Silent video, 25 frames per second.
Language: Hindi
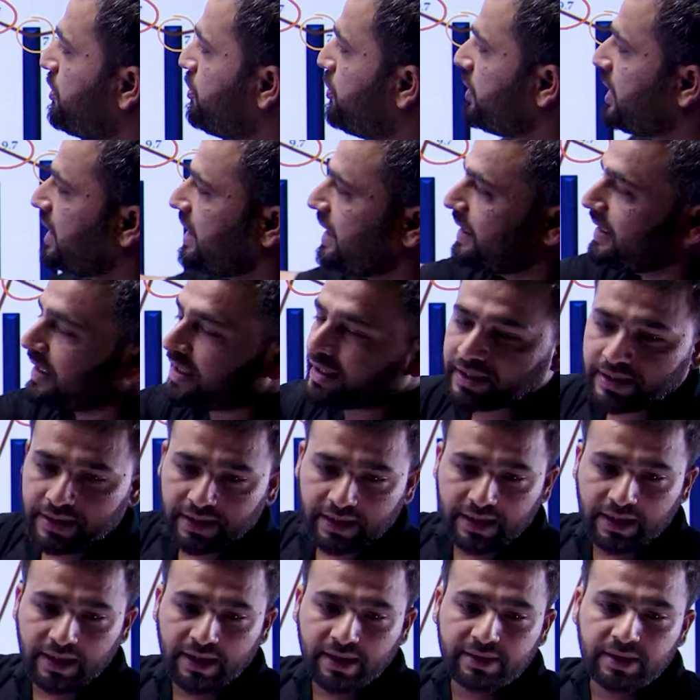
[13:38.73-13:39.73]
पूरा ये डेटा
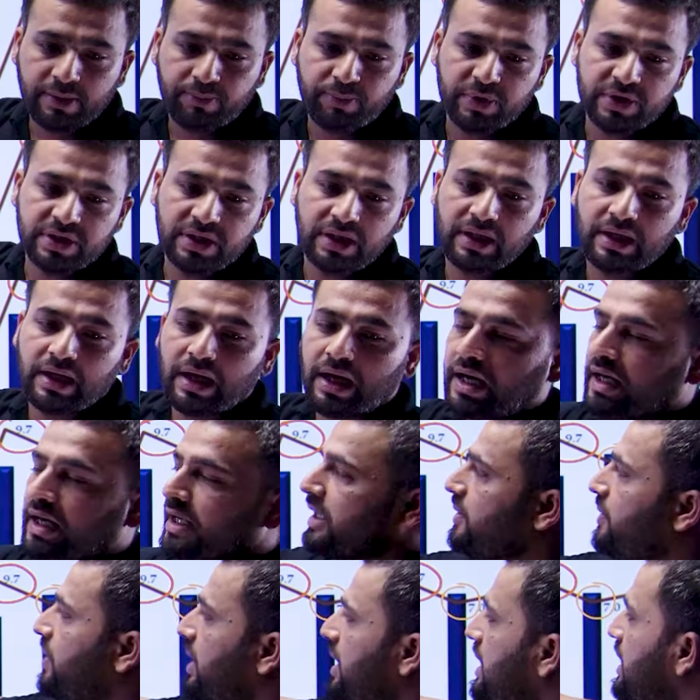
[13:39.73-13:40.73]
देख लिया कि पिछले
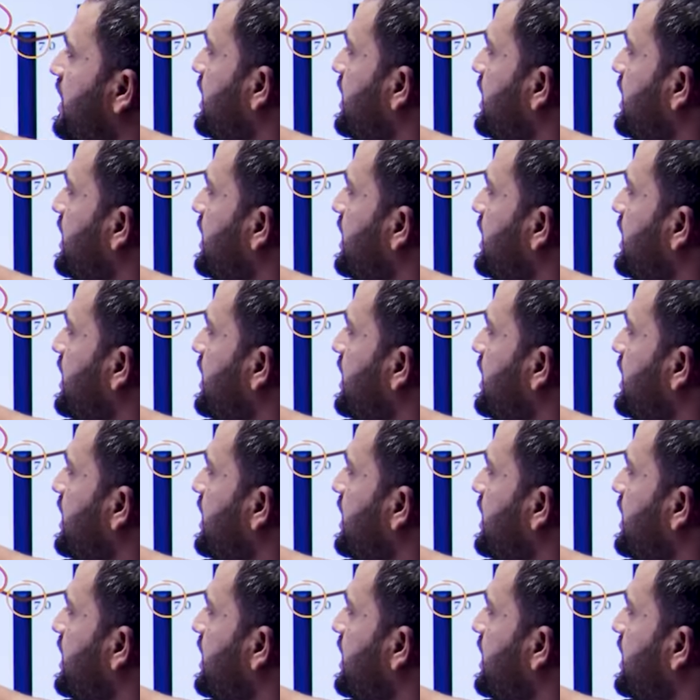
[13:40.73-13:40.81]
आने वाले